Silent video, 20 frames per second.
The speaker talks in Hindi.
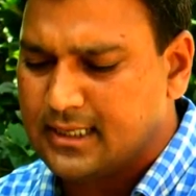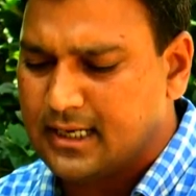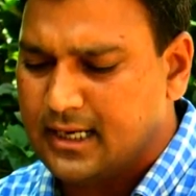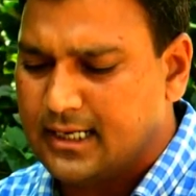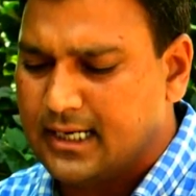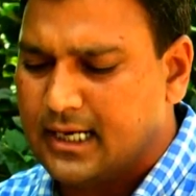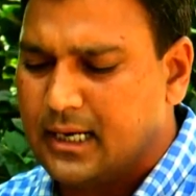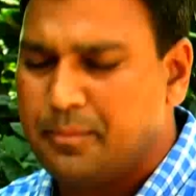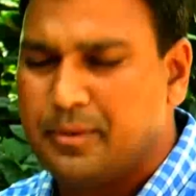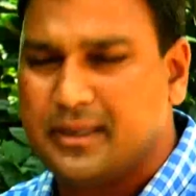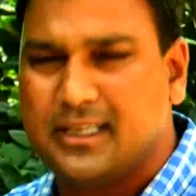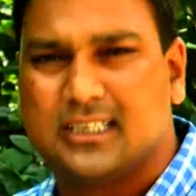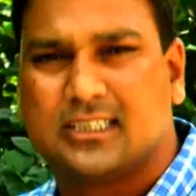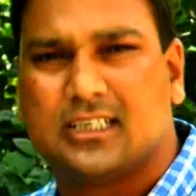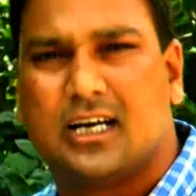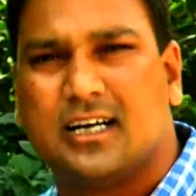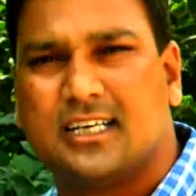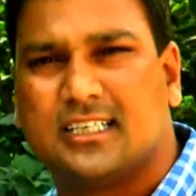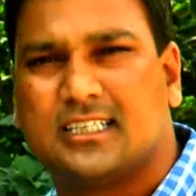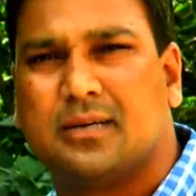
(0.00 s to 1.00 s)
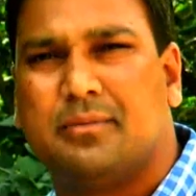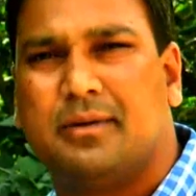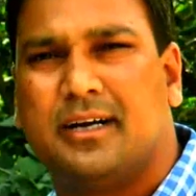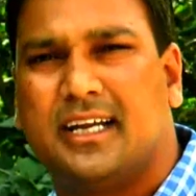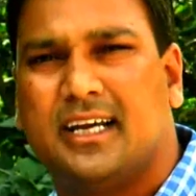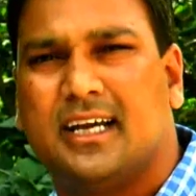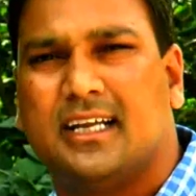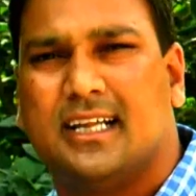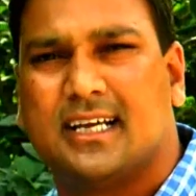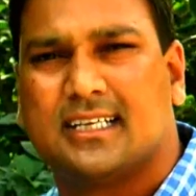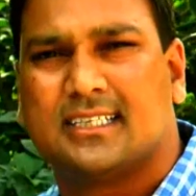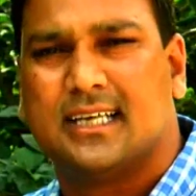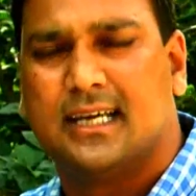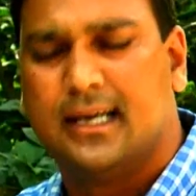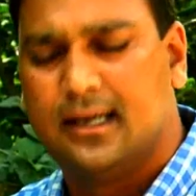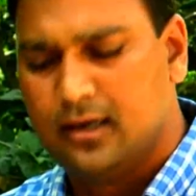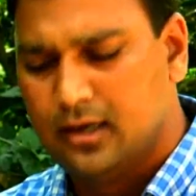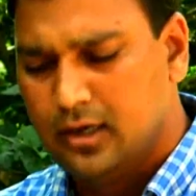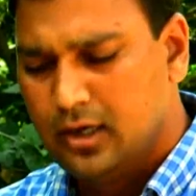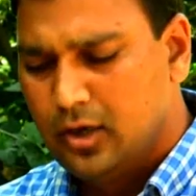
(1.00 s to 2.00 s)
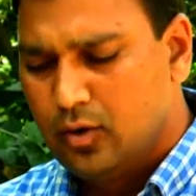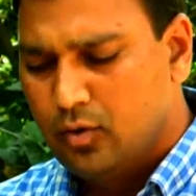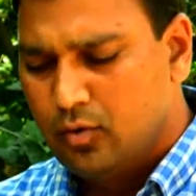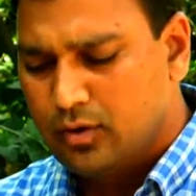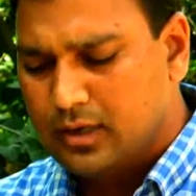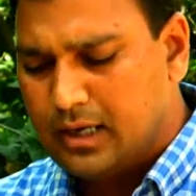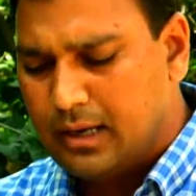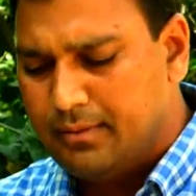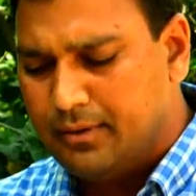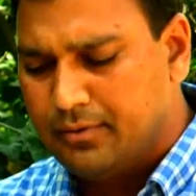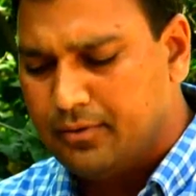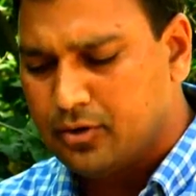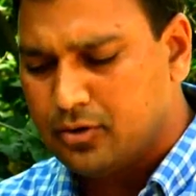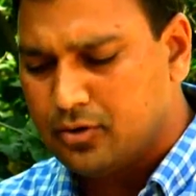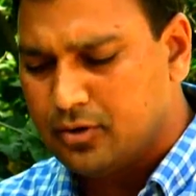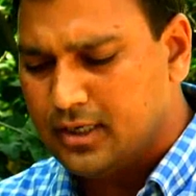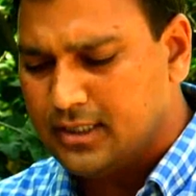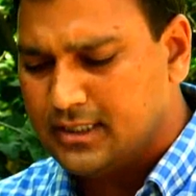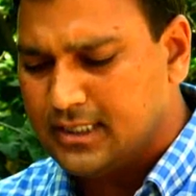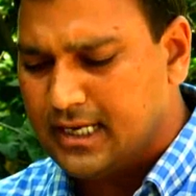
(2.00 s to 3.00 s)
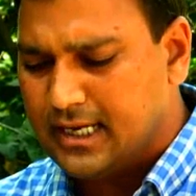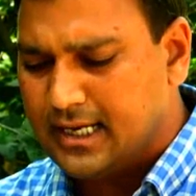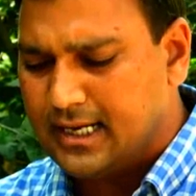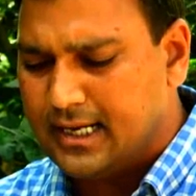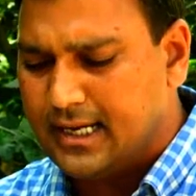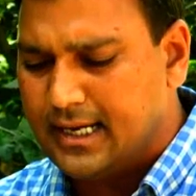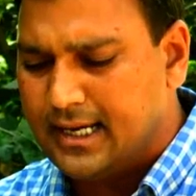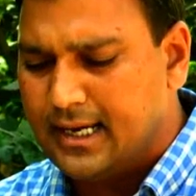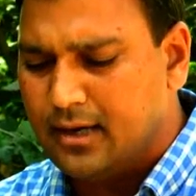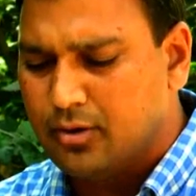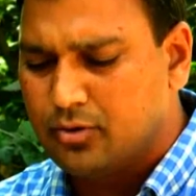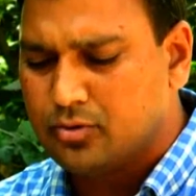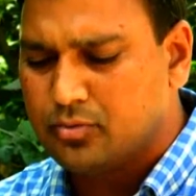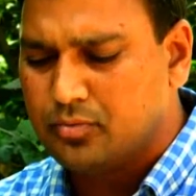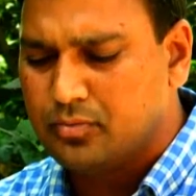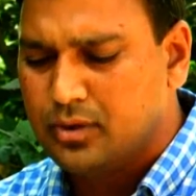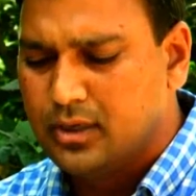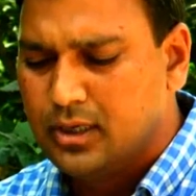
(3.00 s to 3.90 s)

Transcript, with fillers: हरियाणा प्रदेश कांग्रेस कमेटी के अध्यक्ष हैं उनका भी फोटो नज़र आ रहा है और